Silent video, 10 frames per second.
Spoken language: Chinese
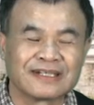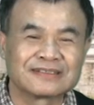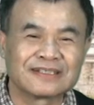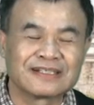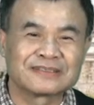它
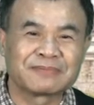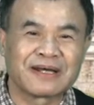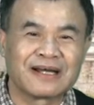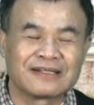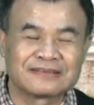是二十
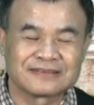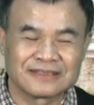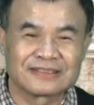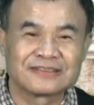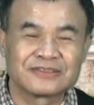八
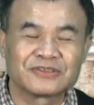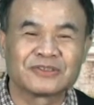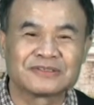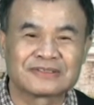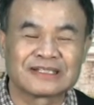星
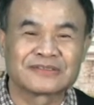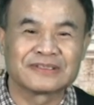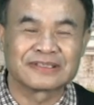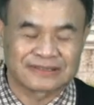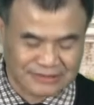宿当中
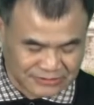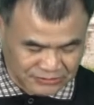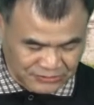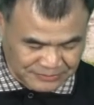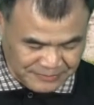的一个星
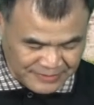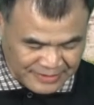宿。